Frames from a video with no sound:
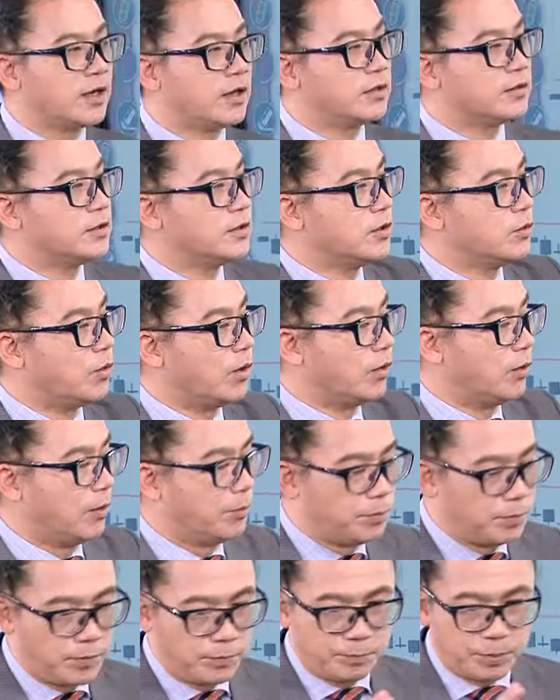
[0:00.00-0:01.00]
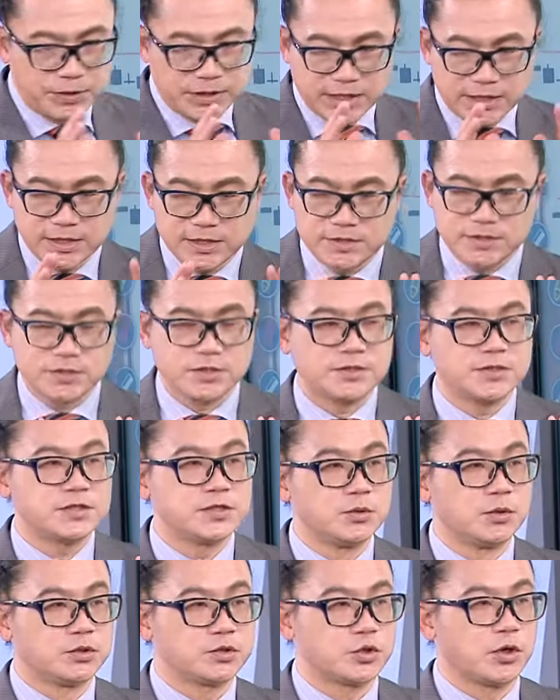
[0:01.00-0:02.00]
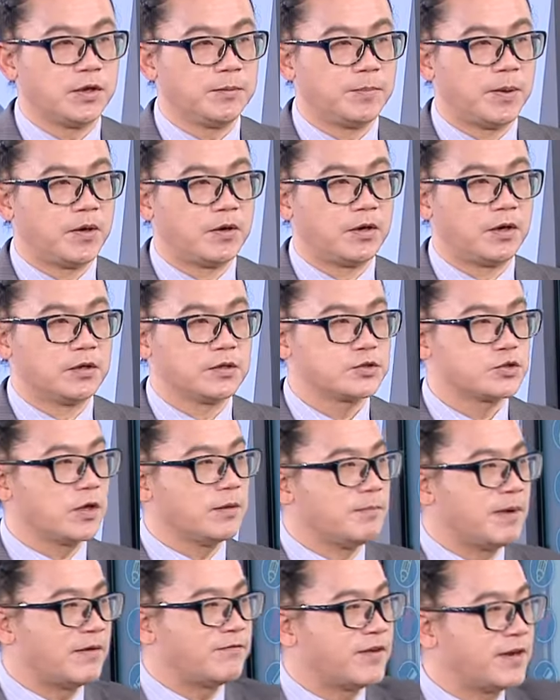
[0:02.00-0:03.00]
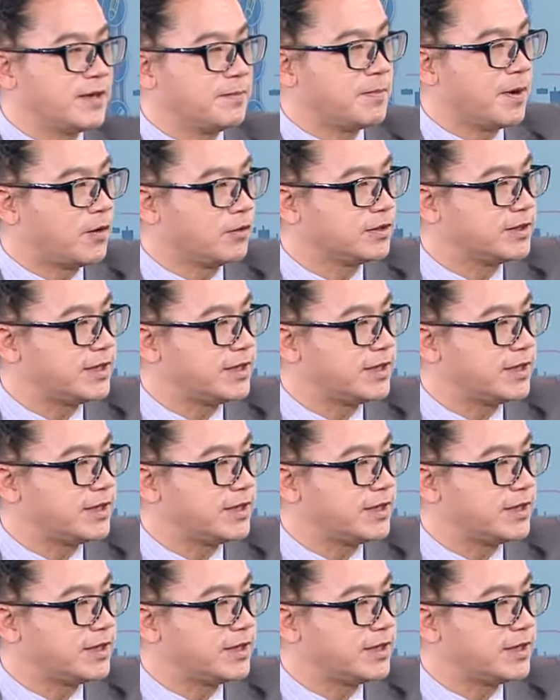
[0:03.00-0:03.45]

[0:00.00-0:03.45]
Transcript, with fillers: 哦，我不能一直自我吹捧哦，所以麻烦你帮我